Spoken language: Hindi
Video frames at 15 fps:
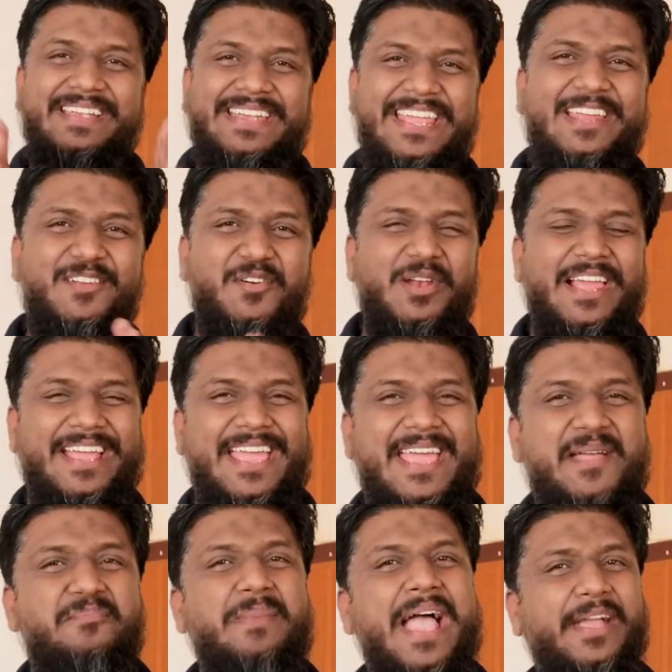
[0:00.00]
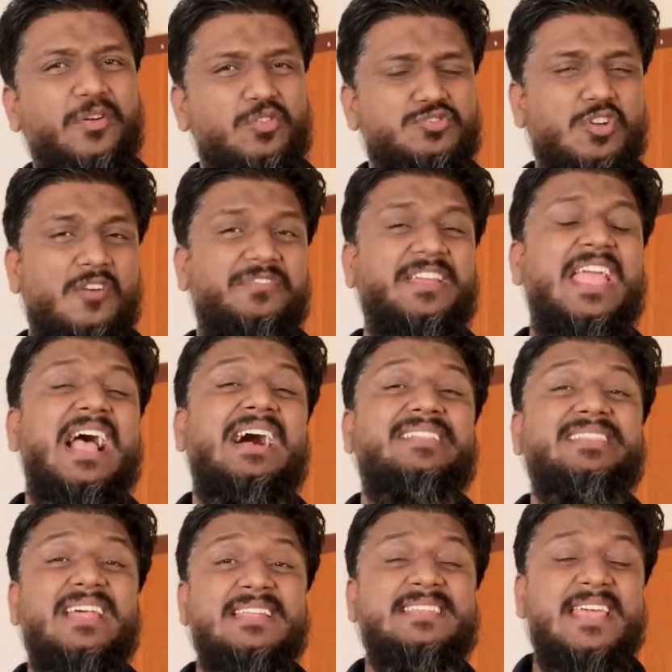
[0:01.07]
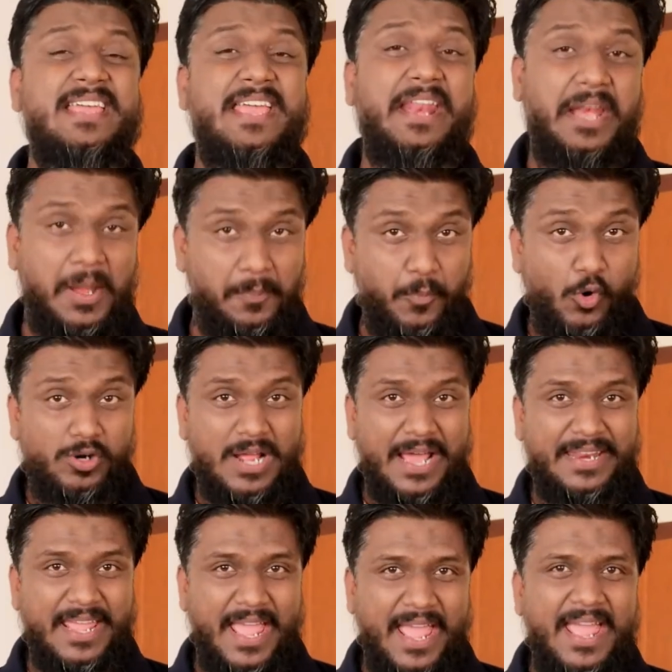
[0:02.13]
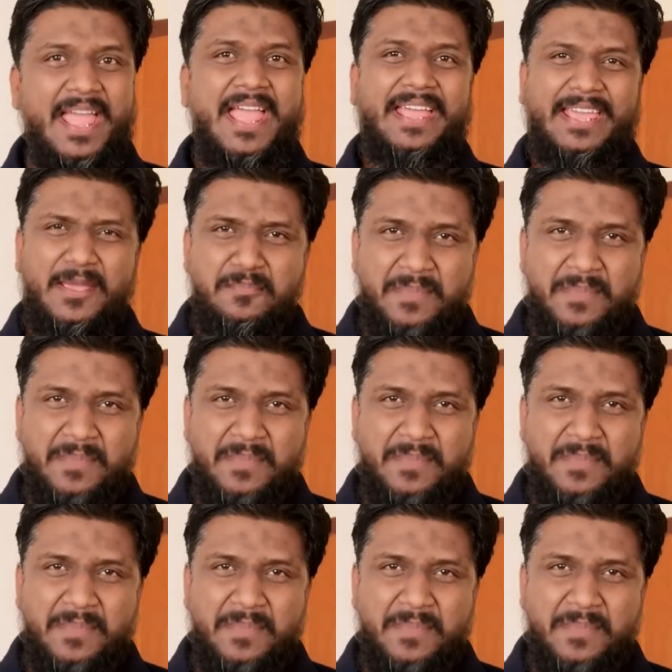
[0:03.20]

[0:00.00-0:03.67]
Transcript: डील को लेके माइक्रोसॉफ्ट के अंदर से ये रिपोर्ट आ रही है कि